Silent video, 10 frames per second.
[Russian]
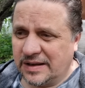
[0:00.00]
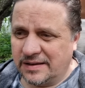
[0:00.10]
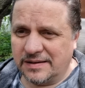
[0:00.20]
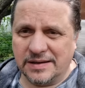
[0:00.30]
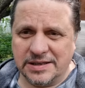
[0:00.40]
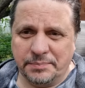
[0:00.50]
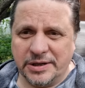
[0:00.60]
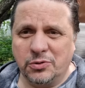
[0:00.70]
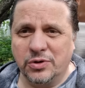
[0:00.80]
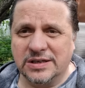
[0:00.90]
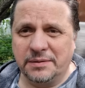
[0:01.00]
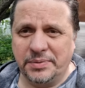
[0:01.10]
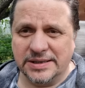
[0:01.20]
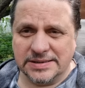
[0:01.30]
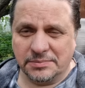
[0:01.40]
э, они приходят к
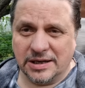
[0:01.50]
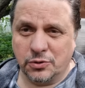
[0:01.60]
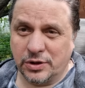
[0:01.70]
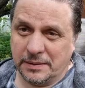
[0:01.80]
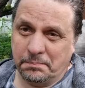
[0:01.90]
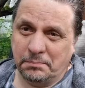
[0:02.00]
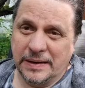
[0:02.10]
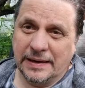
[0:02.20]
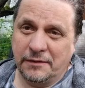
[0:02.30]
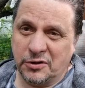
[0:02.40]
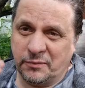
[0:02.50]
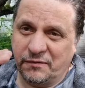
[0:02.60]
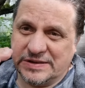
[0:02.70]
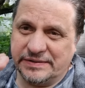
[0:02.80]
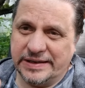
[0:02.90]
бесам, которые вот
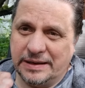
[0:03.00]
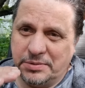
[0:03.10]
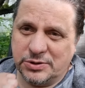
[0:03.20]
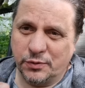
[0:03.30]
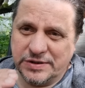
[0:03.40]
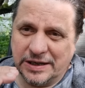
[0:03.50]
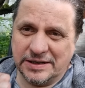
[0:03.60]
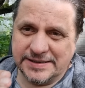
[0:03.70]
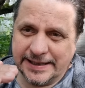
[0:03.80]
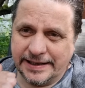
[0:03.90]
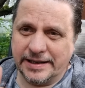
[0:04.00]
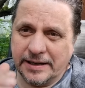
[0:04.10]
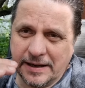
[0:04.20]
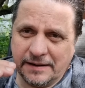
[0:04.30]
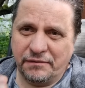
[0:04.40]
в своей бесовской
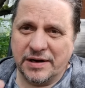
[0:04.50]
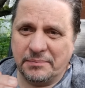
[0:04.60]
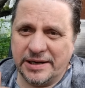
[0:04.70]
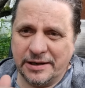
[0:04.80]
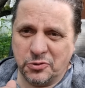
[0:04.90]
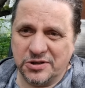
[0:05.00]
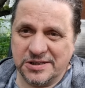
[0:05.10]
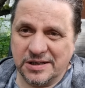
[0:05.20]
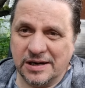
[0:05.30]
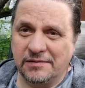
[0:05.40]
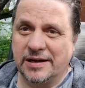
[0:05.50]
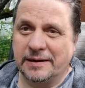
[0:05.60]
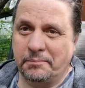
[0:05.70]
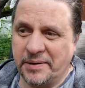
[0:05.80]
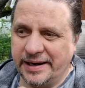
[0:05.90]
канцелярии оформляют эти
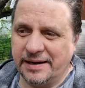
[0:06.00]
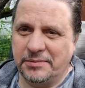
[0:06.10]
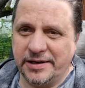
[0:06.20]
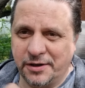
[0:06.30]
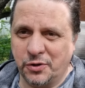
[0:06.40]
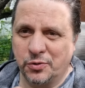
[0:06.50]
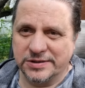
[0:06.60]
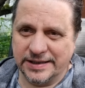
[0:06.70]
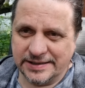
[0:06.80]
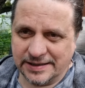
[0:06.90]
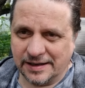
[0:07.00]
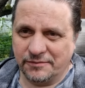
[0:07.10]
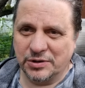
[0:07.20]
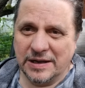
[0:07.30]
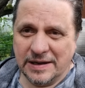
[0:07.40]
договоры, Прямо легко, знаете, как
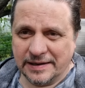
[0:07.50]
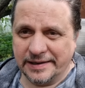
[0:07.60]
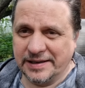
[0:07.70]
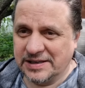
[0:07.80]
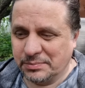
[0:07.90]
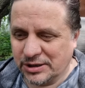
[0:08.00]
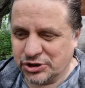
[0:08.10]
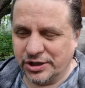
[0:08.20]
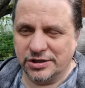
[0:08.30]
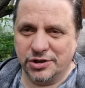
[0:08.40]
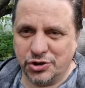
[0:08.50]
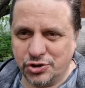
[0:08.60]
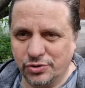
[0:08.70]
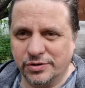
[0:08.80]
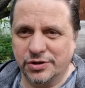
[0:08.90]
вот какие-нибудь мошенники,
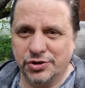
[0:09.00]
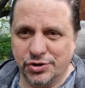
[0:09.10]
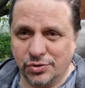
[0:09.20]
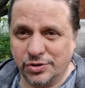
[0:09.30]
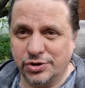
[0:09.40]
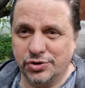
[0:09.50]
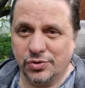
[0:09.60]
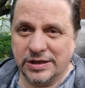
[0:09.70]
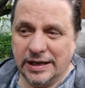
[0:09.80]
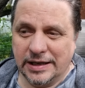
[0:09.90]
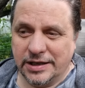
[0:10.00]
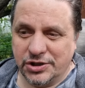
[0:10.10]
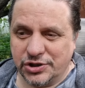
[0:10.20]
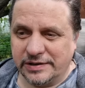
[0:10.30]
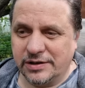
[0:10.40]
щелк, щелк, щелк. И
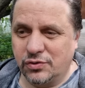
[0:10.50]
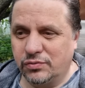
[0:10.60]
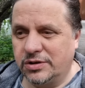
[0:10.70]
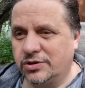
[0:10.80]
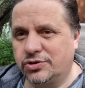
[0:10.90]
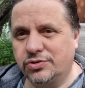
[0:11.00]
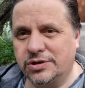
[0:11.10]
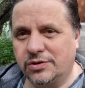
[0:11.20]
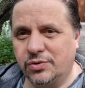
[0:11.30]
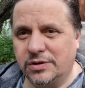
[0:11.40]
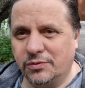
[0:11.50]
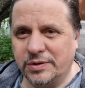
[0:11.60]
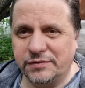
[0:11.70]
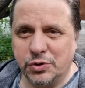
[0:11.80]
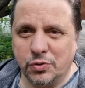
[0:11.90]
человек думает, да что ж такое-то, у
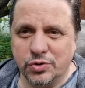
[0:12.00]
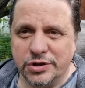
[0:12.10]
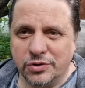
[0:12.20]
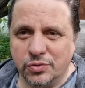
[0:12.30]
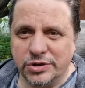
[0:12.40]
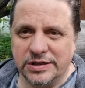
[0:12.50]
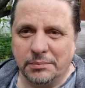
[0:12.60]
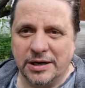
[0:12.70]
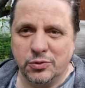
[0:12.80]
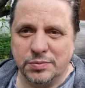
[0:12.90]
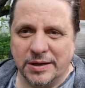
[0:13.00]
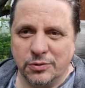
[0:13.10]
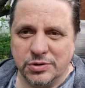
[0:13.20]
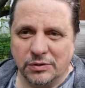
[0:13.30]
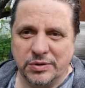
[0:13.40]
меня все хуже и хуже. Я молюсь,
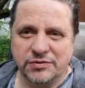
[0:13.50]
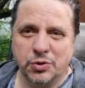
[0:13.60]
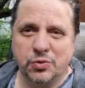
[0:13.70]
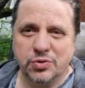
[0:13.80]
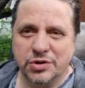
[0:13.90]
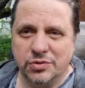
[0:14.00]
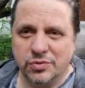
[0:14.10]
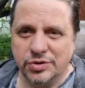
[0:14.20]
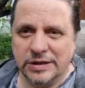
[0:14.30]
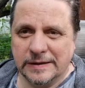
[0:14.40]
молюсь, а у меня все хуже и хуже.